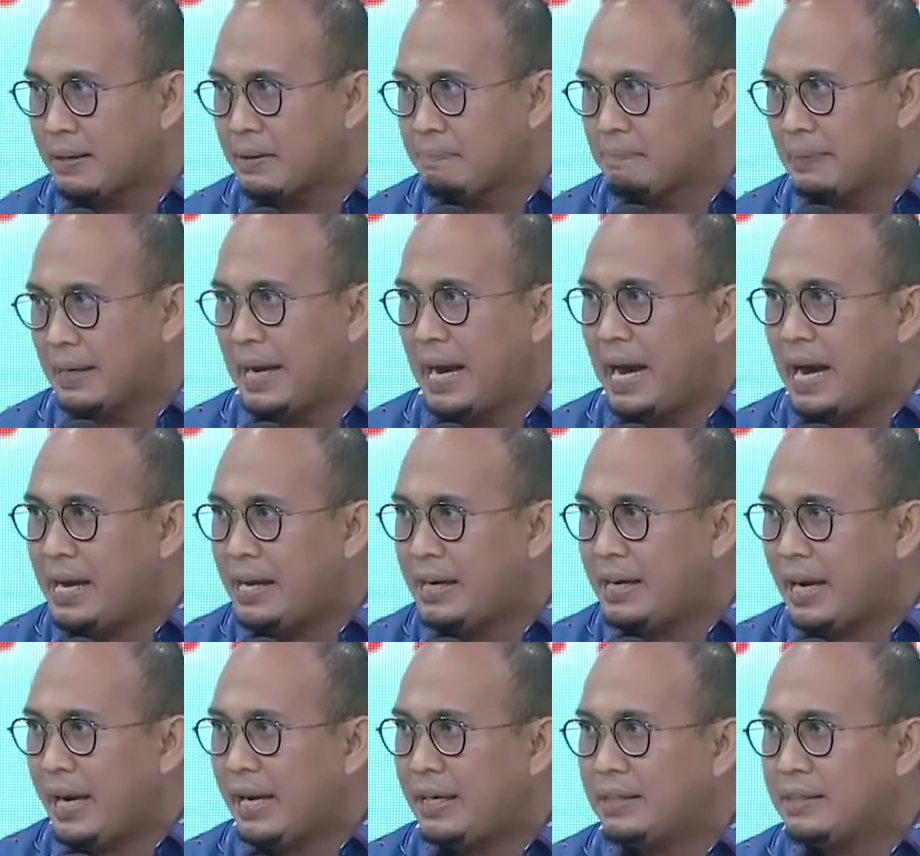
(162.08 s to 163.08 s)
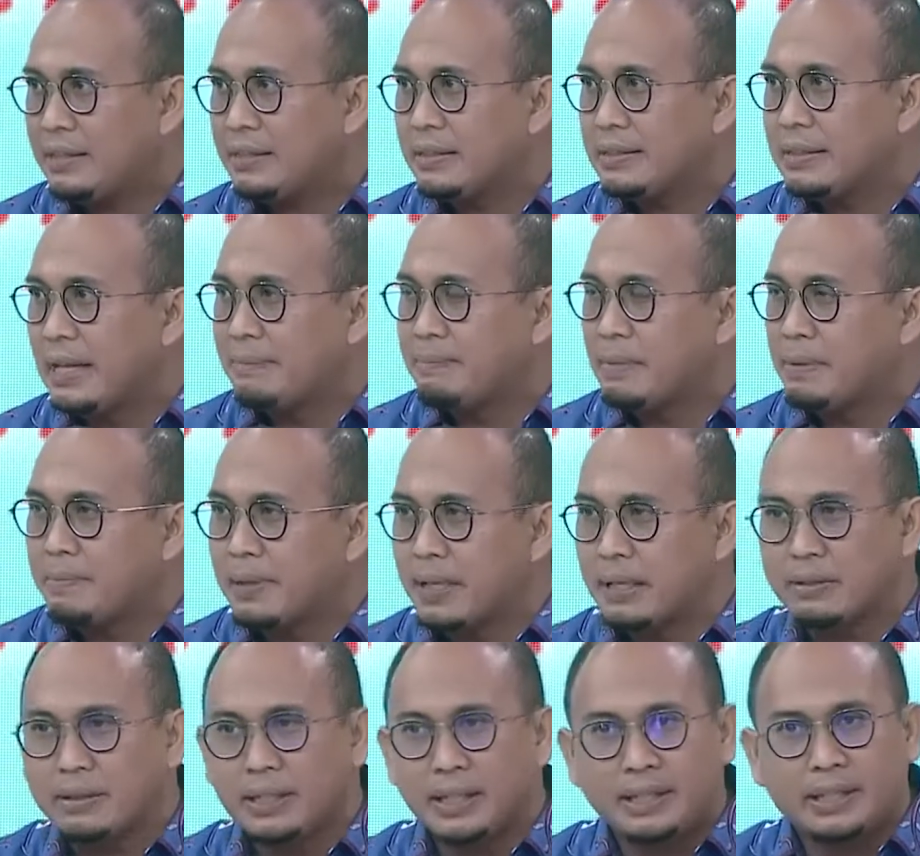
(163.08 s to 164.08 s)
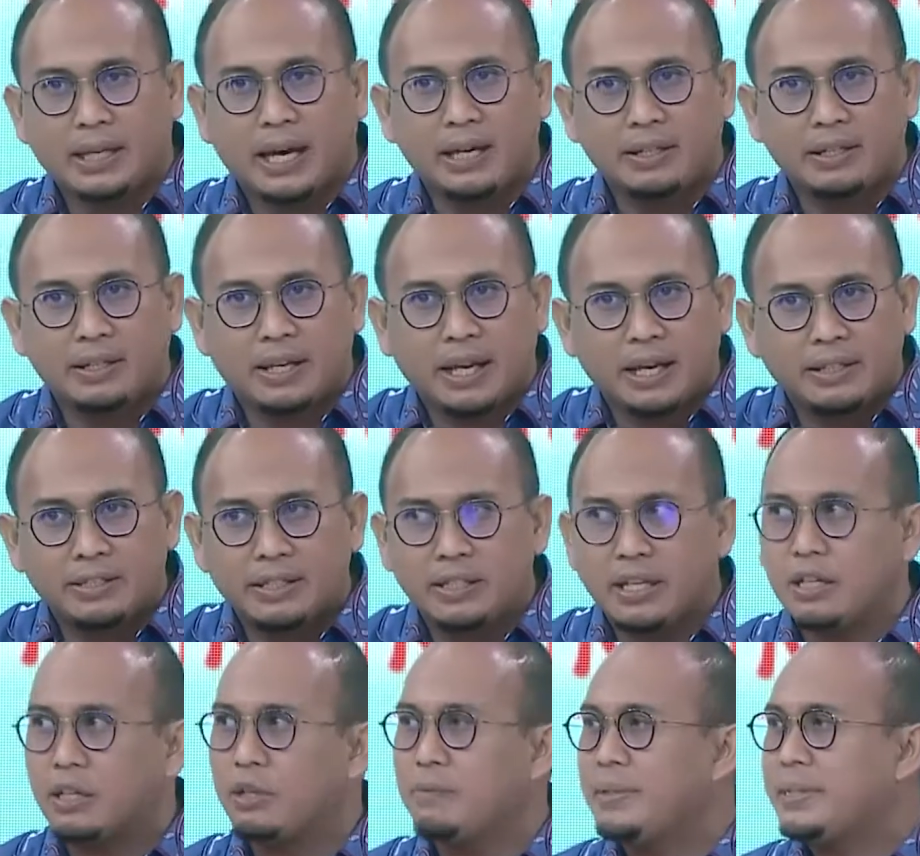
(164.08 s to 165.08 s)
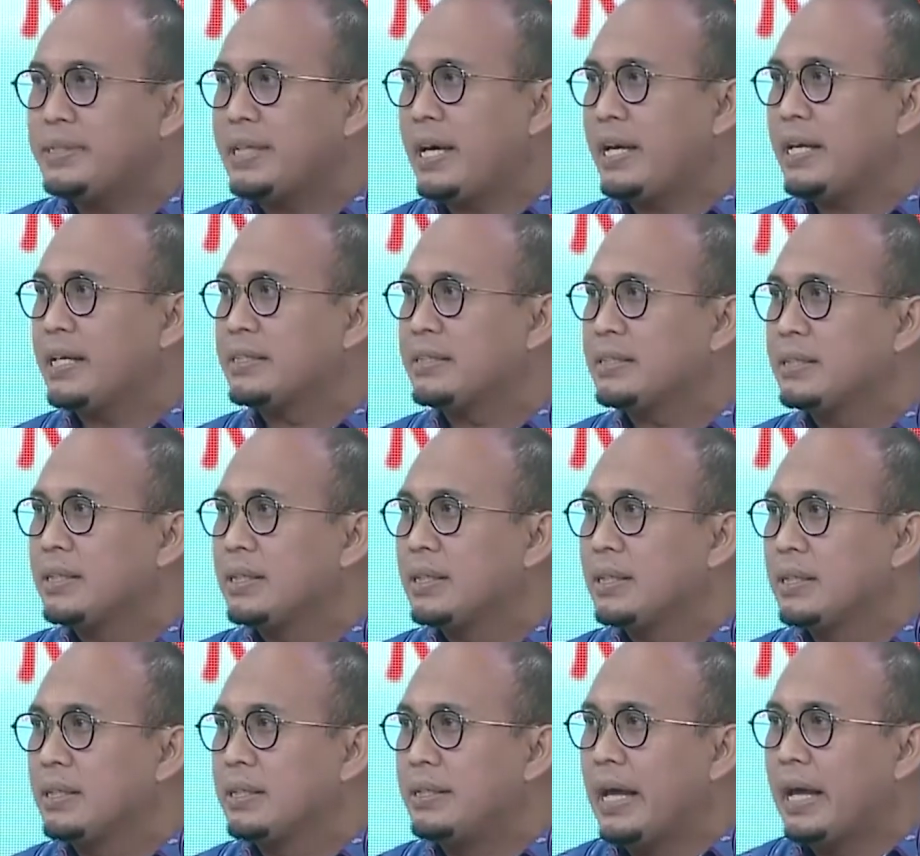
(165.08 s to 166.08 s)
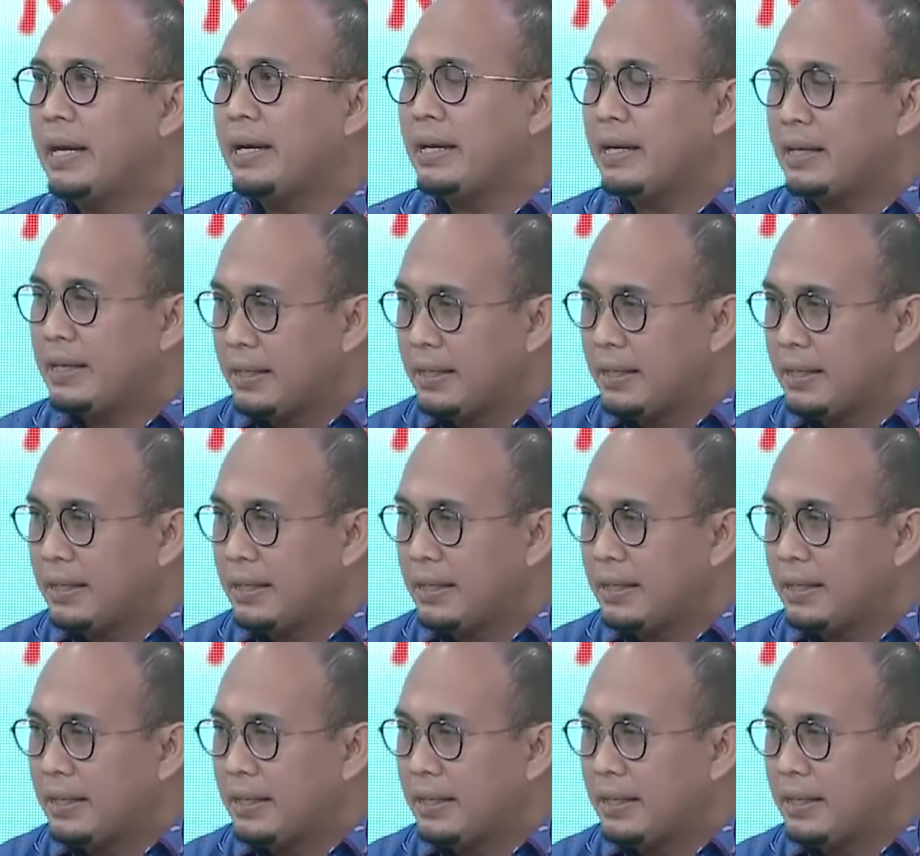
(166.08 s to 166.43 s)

mengangkat dan memberhentikan direksi dan komisaris dan